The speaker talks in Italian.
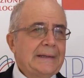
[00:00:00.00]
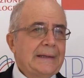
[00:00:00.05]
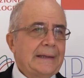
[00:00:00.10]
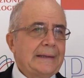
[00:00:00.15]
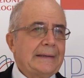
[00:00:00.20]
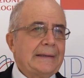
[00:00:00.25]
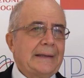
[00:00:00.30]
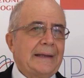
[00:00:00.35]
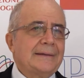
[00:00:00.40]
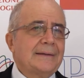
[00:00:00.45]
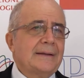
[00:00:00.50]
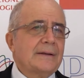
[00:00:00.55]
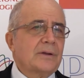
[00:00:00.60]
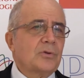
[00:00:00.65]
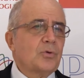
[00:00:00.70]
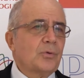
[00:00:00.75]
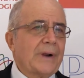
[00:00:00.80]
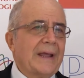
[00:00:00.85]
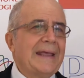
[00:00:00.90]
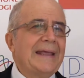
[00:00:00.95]

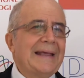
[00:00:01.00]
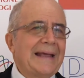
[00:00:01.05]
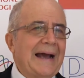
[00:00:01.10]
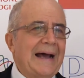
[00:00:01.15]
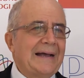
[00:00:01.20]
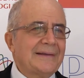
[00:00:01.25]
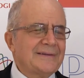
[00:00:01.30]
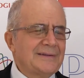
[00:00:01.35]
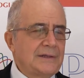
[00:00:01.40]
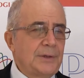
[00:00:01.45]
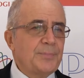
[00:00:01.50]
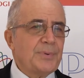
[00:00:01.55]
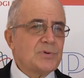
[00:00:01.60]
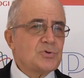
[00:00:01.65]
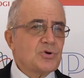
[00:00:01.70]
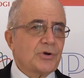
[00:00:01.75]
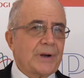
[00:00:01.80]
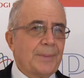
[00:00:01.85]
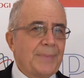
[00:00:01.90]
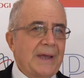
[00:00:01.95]
addirittura addirittura i casi di
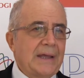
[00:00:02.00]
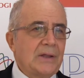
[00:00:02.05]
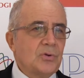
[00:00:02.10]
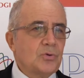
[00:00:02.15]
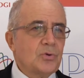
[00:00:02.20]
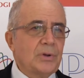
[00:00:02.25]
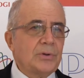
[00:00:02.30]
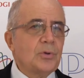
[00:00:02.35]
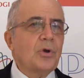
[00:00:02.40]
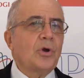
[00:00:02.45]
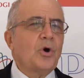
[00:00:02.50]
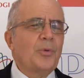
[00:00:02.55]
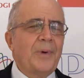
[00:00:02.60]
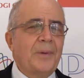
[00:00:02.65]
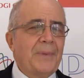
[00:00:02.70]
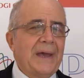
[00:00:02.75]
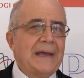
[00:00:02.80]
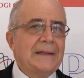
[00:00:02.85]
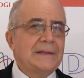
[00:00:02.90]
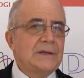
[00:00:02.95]
peggioramento e noi
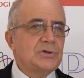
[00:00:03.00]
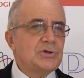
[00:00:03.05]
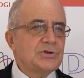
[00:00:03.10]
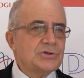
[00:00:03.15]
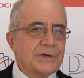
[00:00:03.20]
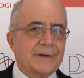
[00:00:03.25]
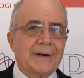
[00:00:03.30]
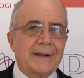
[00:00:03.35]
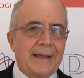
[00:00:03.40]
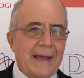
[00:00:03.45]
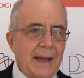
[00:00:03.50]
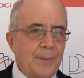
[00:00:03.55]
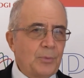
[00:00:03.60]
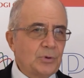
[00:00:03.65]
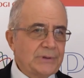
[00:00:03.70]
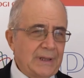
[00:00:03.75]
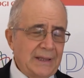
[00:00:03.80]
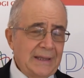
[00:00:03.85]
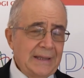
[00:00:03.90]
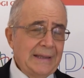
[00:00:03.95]
come medici
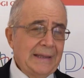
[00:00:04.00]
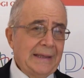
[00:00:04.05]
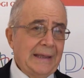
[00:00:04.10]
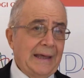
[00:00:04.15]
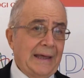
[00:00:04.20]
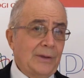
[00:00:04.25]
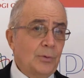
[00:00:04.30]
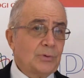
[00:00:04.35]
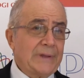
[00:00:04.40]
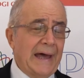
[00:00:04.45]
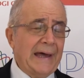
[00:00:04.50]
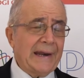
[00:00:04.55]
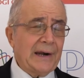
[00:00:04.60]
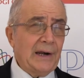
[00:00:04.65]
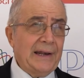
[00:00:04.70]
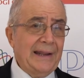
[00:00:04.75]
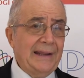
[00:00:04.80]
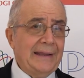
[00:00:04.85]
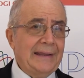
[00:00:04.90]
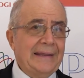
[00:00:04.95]
cerchiamo di
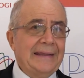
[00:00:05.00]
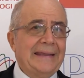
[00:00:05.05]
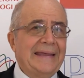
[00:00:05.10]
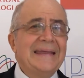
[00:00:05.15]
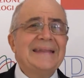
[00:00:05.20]
aiutarli eh,